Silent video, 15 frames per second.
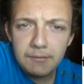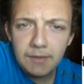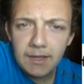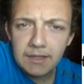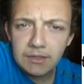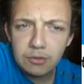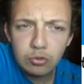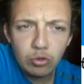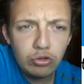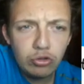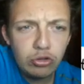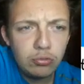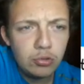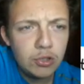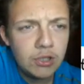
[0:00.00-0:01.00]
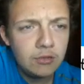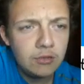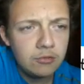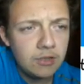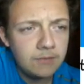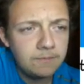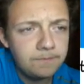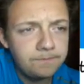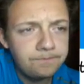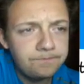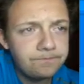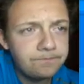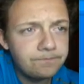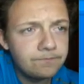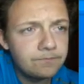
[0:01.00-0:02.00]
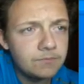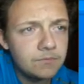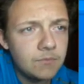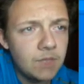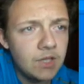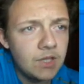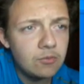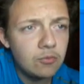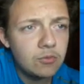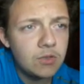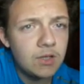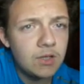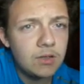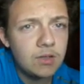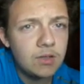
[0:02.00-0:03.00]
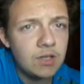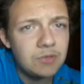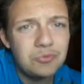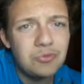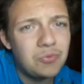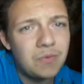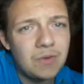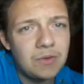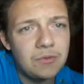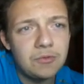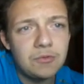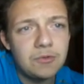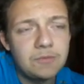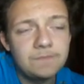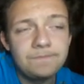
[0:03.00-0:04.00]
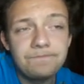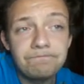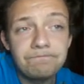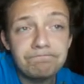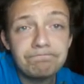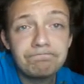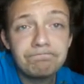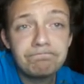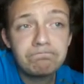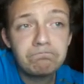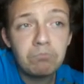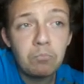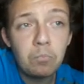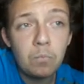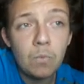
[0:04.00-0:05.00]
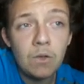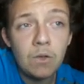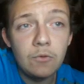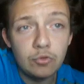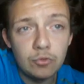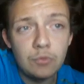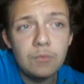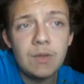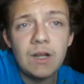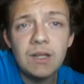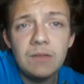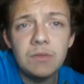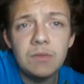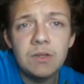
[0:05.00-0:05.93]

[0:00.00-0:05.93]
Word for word: bırakacağız o üçüymüş ya güzel nokta aldı yani çok fark yok. O zaman bakalım mı?